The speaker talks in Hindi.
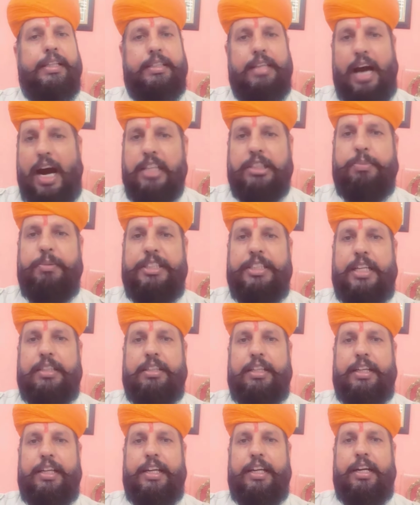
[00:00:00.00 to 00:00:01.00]
इतिहास भी
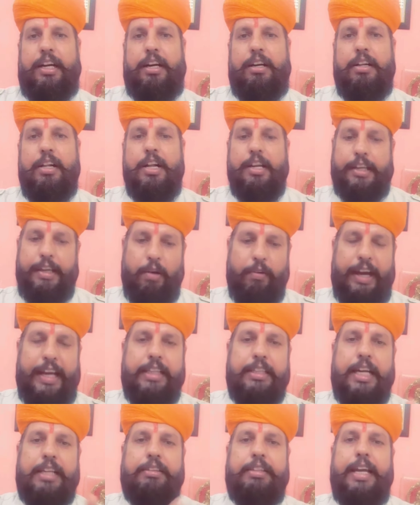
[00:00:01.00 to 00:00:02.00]
जाता रहेगा यह
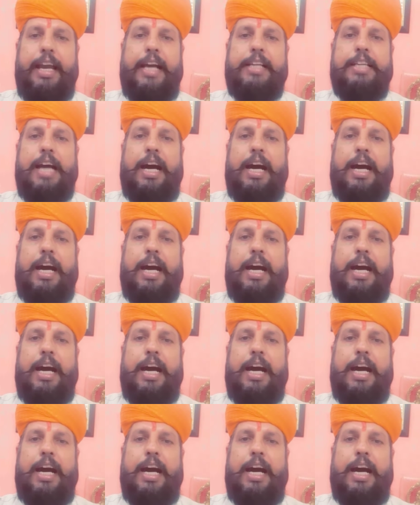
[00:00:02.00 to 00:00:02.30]
वही धरती है